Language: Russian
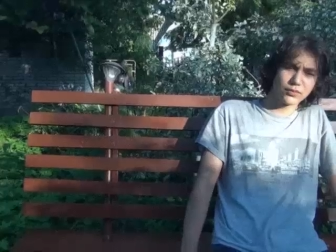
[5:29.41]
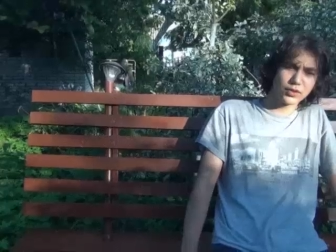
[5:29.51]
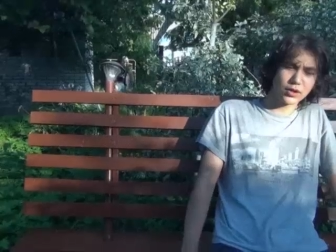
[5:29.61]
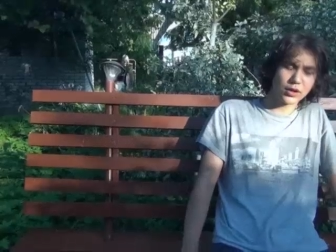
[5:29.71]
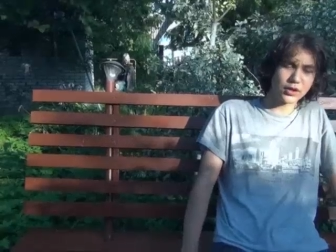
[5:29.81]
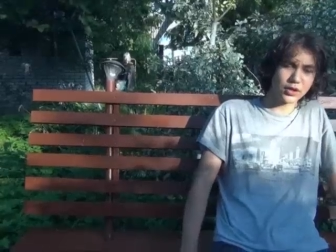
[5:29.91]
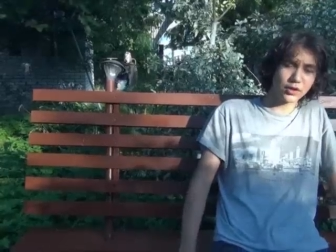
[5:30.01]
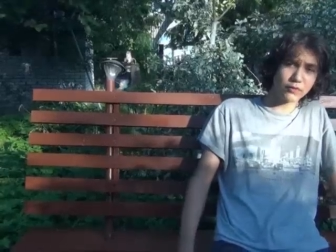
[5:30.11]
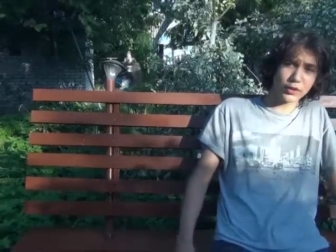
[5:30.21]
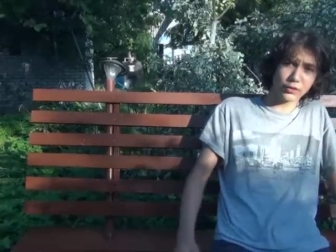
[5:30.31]
Так как я и
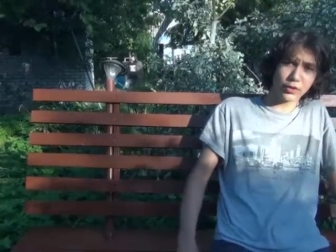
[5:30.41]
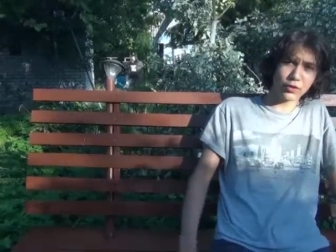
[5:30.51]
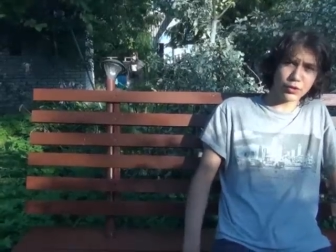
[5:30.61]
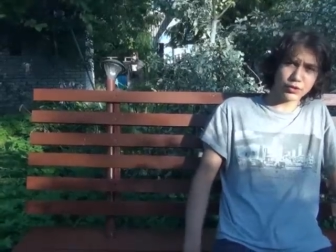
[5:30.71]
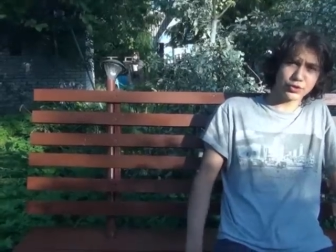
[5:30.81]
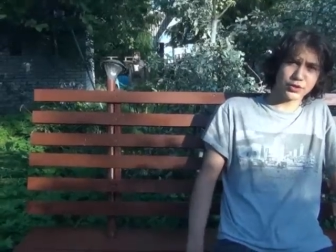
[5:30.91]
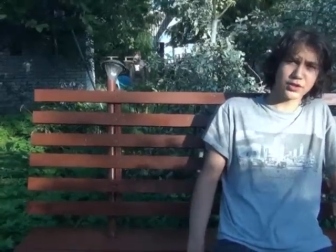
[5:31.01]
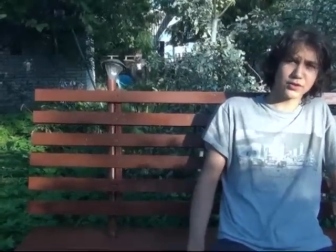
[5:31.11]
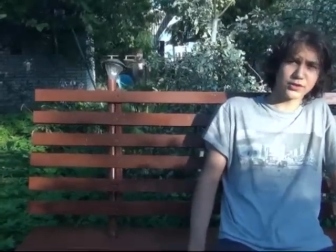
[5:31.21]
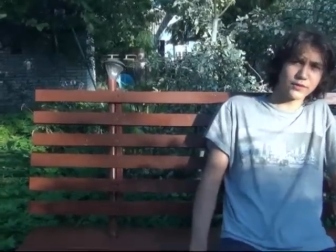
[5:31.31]
говорил, я горд, что
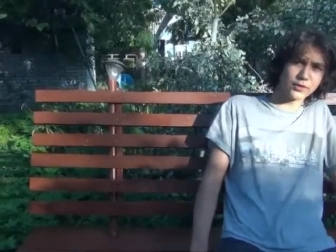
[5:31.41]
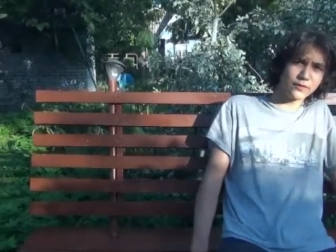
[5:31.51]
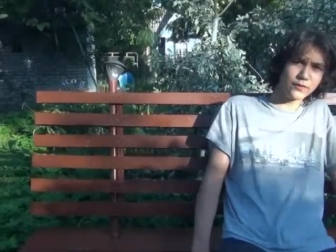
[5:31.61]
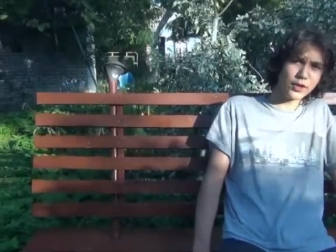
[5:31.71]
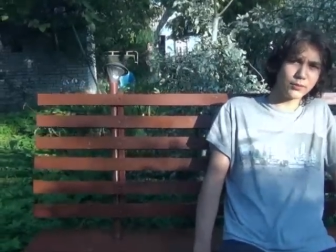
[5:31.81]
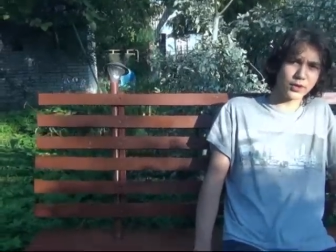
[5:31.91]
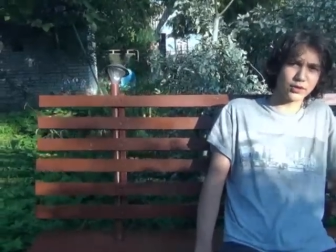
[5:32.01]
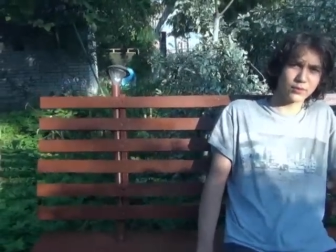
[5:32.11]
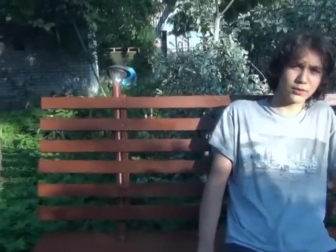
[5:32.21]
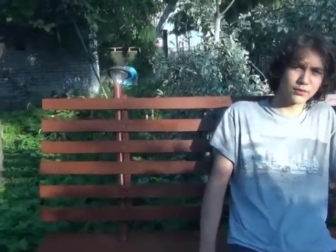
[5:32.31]
снялся в этом фильме.
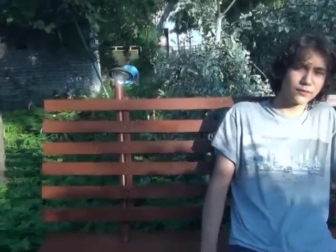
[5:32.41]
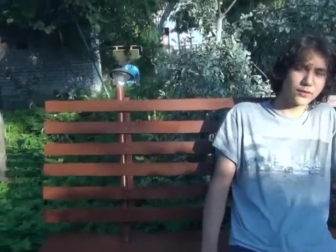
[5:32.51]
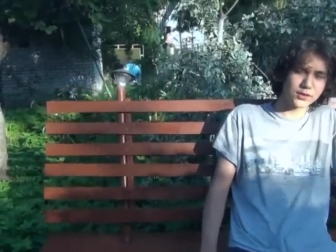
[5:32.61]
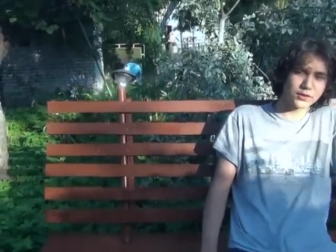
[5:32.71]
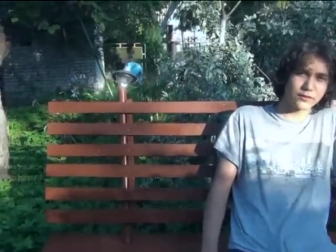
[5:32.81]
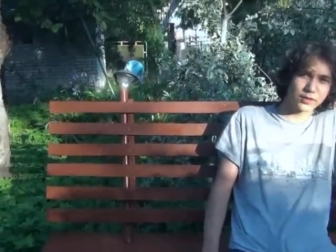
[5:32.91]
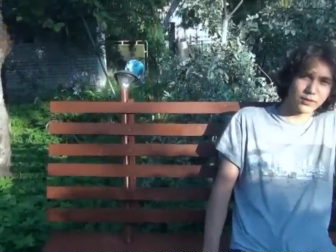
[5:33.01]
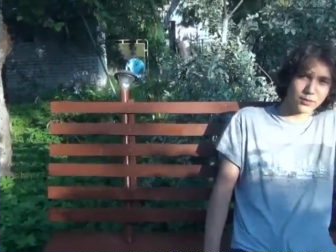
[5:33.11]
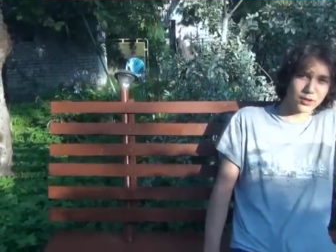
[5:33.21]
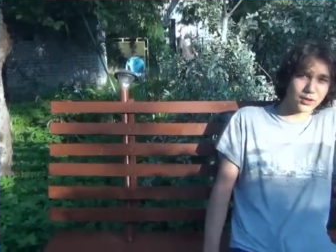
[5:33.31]
Это был вызов для
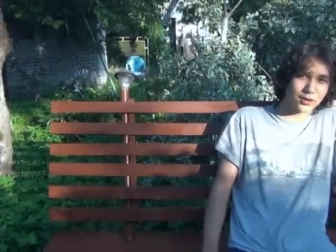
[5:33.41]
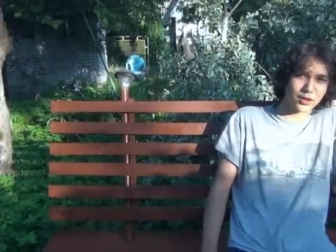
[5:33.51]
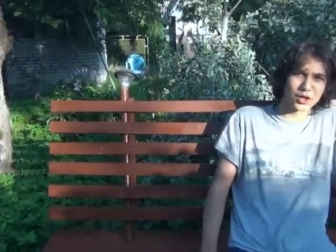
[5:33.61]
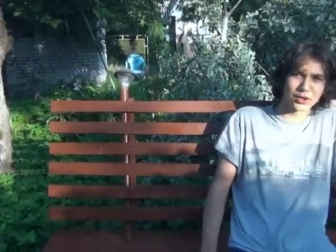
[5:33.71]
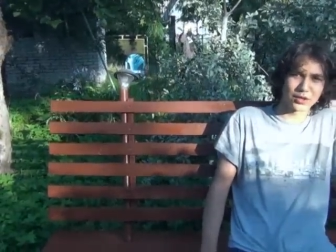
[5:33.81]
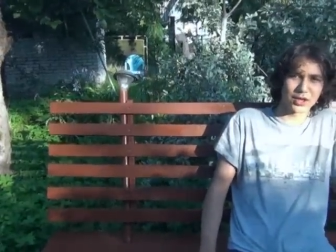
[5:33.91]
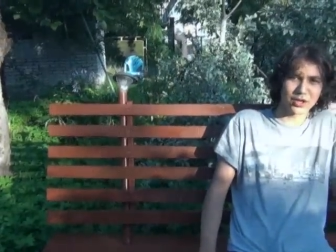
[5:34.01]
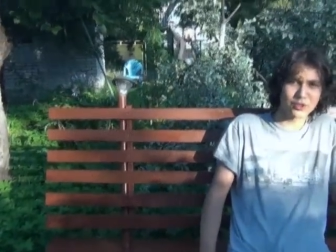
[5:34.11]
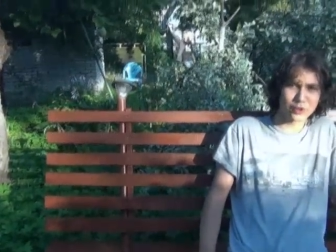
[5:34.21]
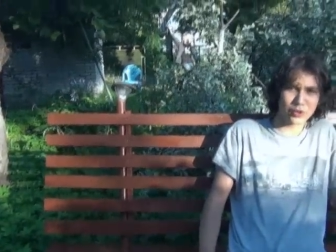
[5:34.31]
меня, как для
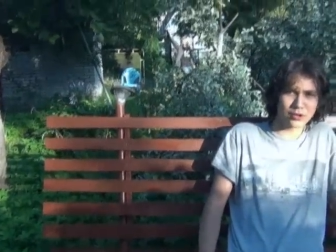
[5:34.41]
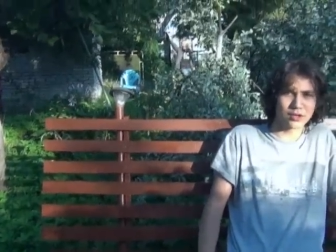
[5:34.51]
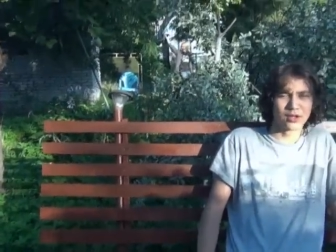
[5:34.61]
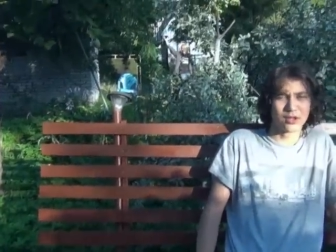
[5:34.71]
актера.